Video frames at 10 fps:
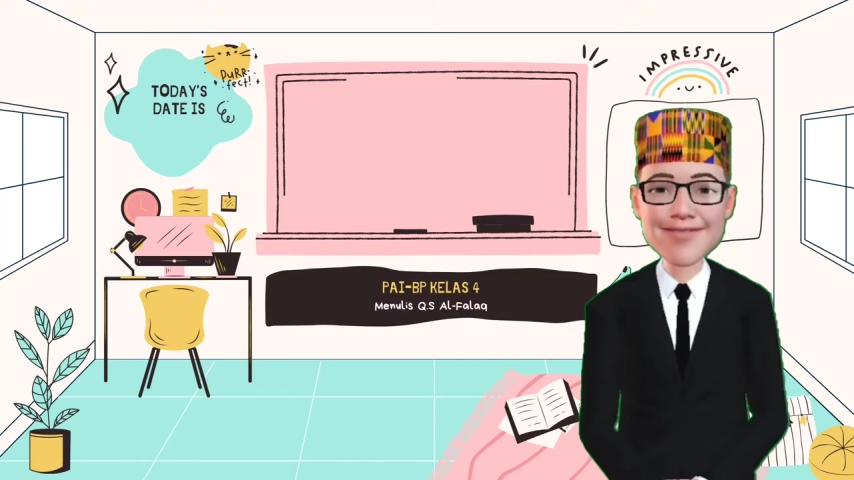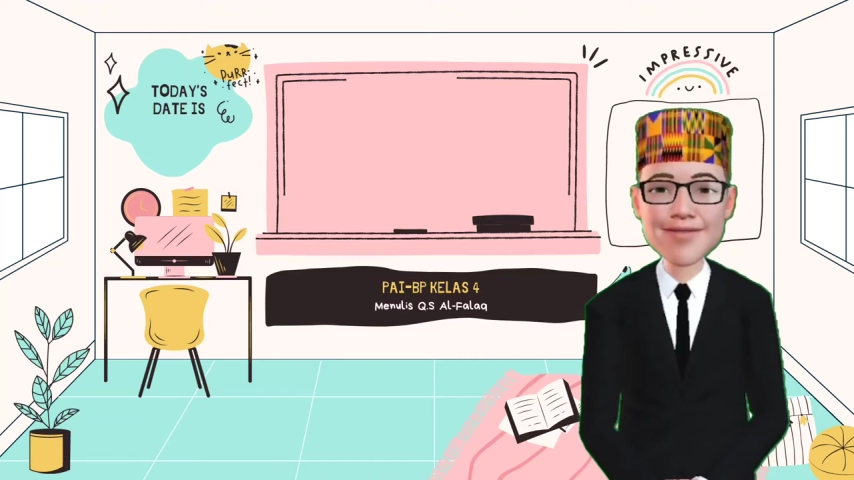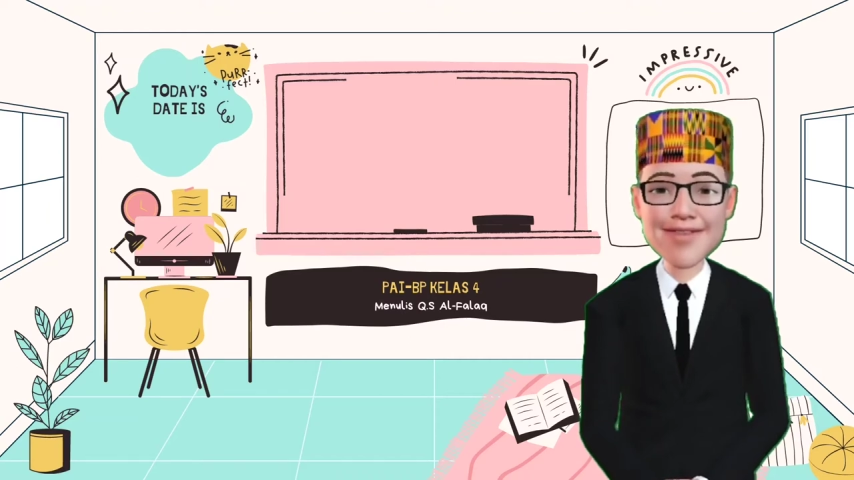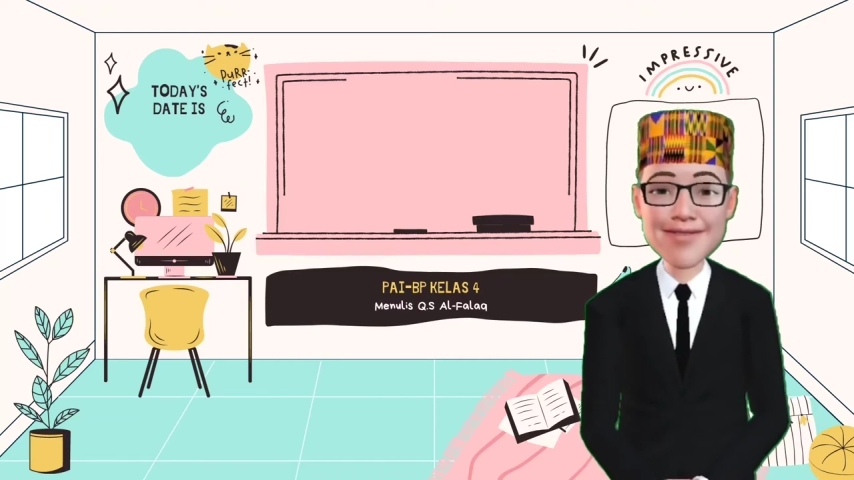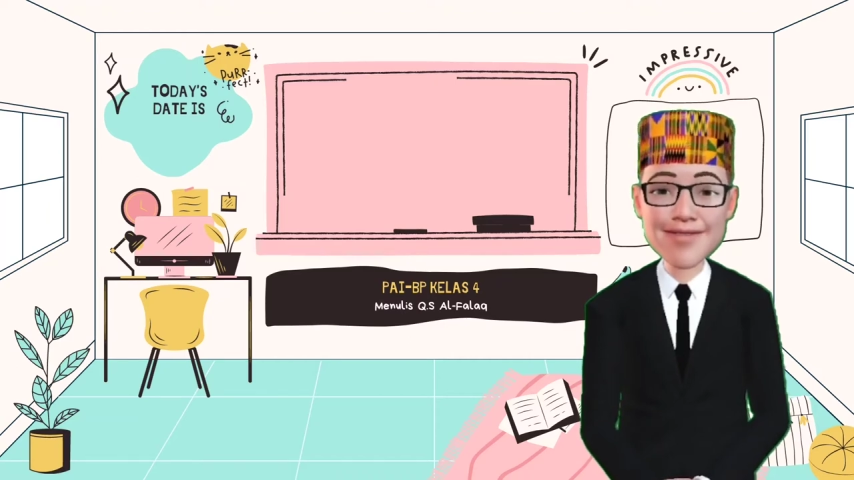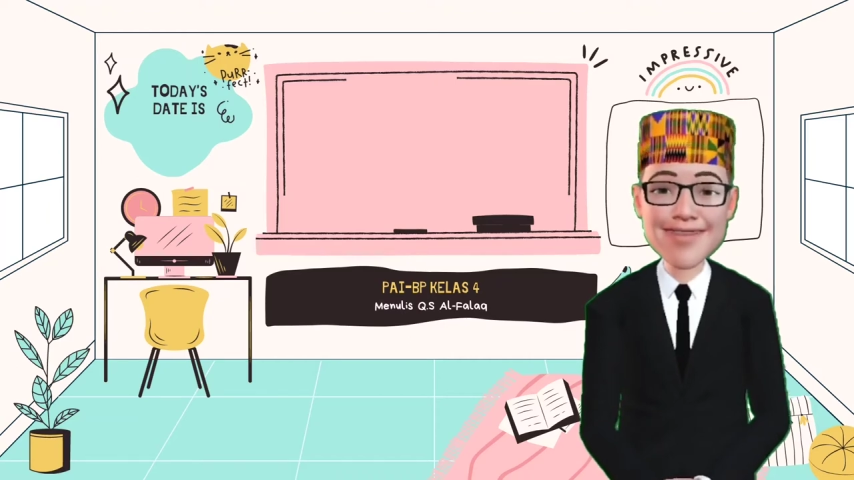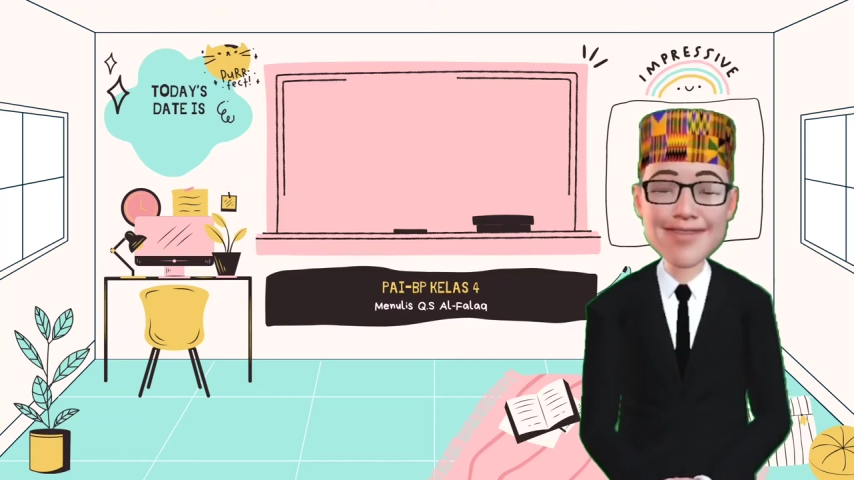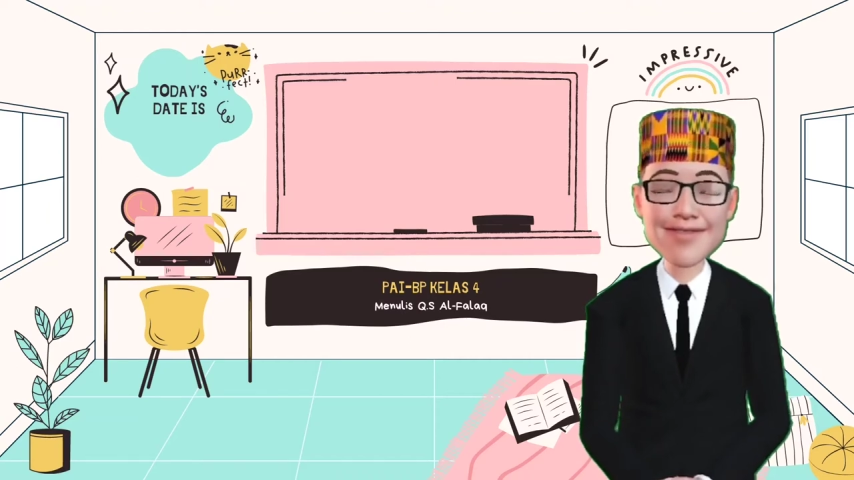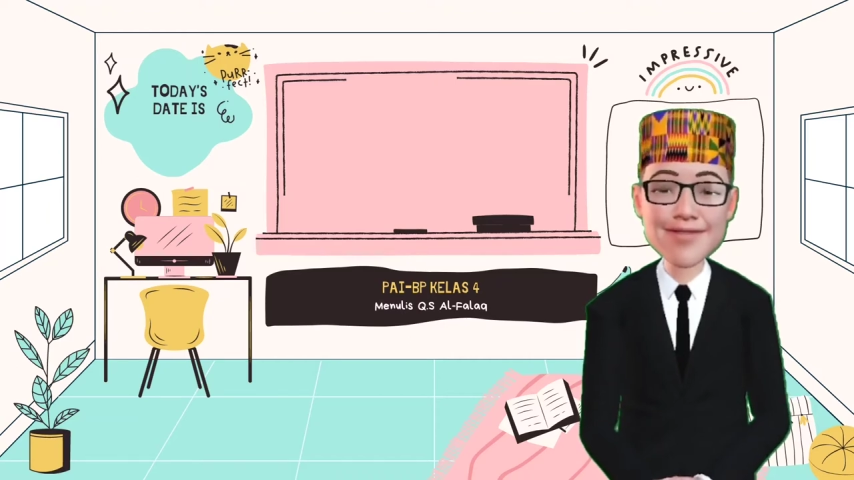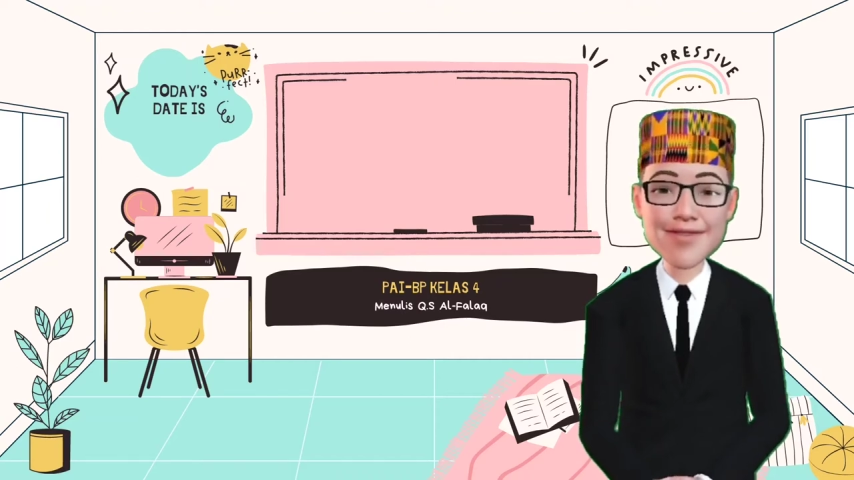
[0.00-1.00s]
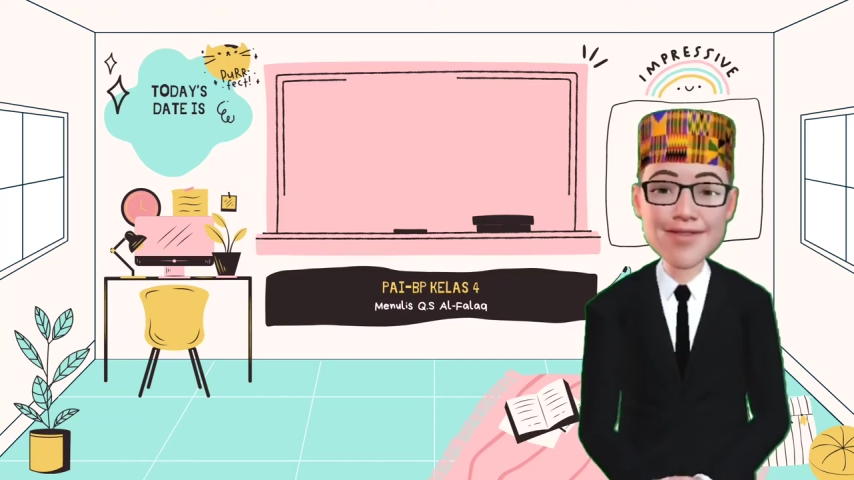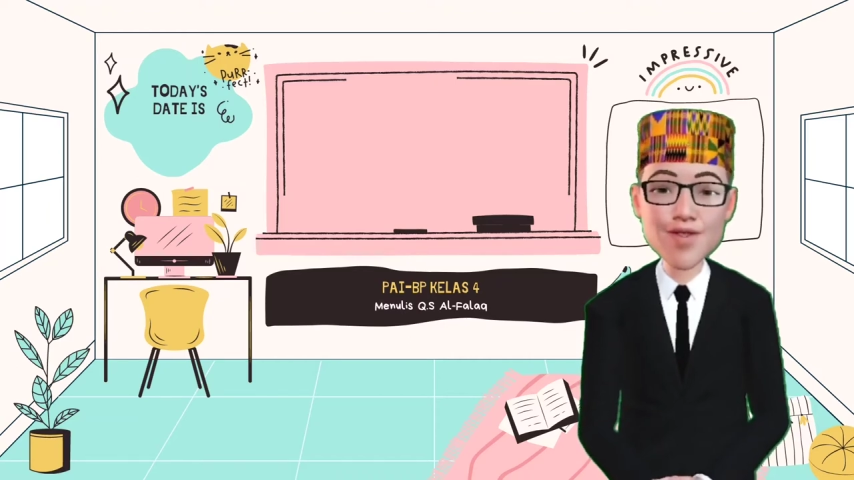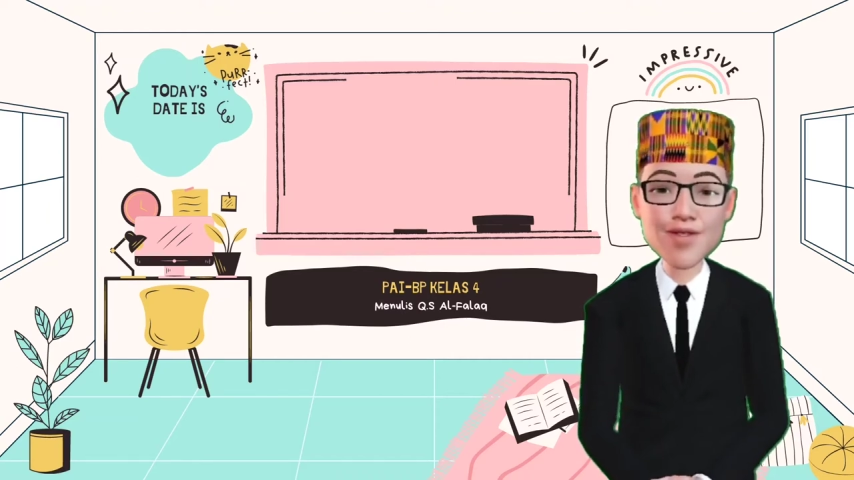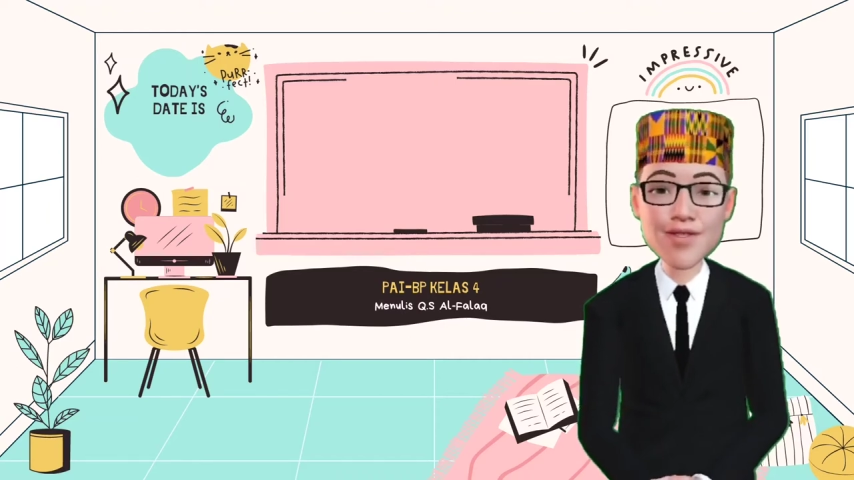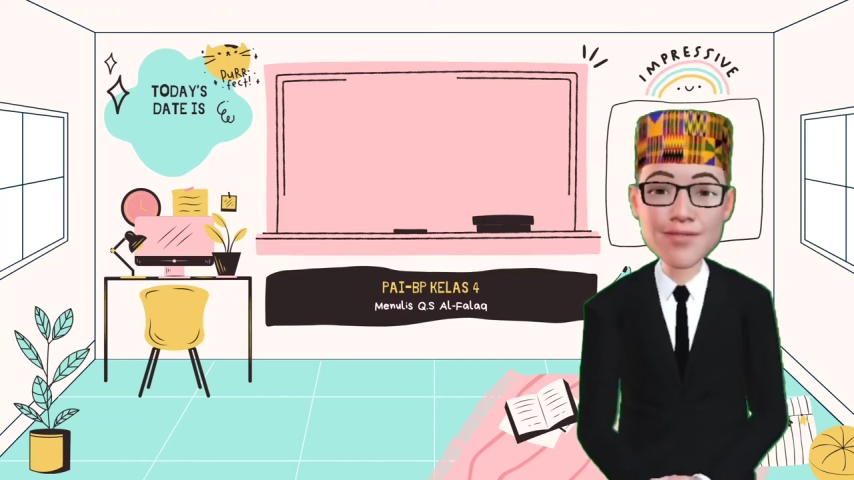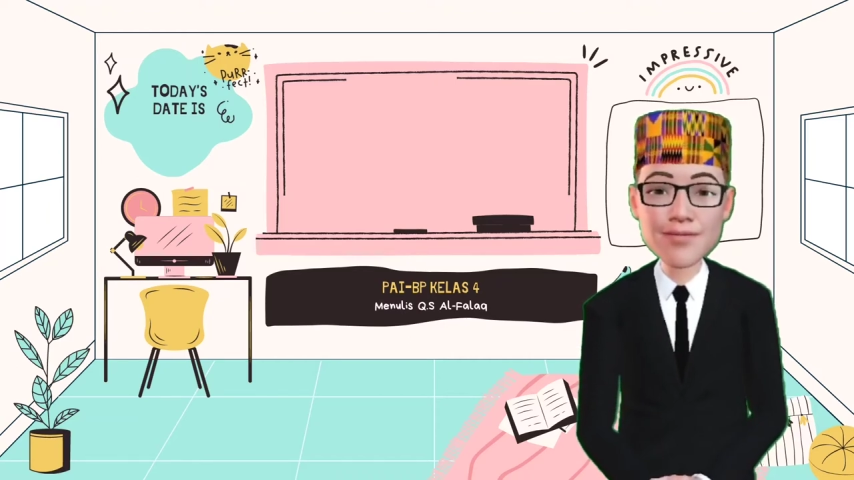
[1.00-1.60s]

sebagai berikut.